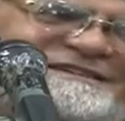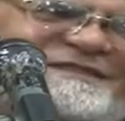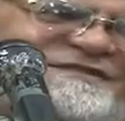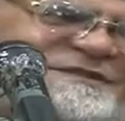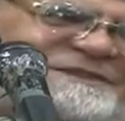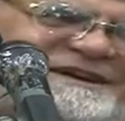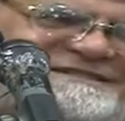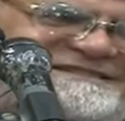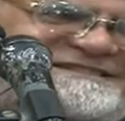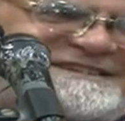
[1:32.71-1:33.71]
ندفي
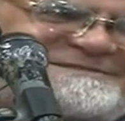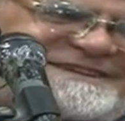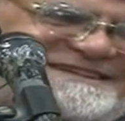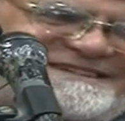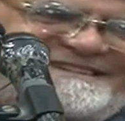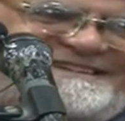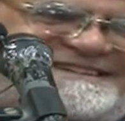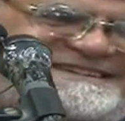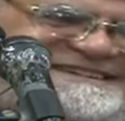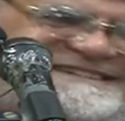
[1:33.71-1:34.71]
بعض الدنيا برد
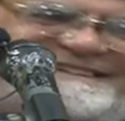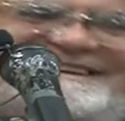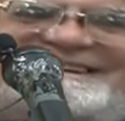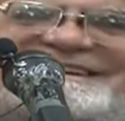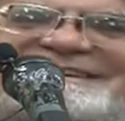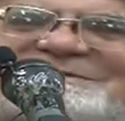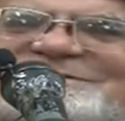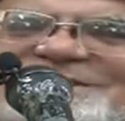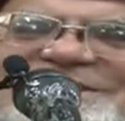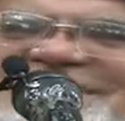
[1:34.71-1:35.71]
تعال هنا
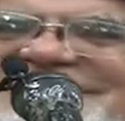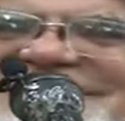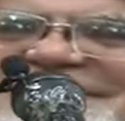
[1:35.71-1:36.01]
بسرعة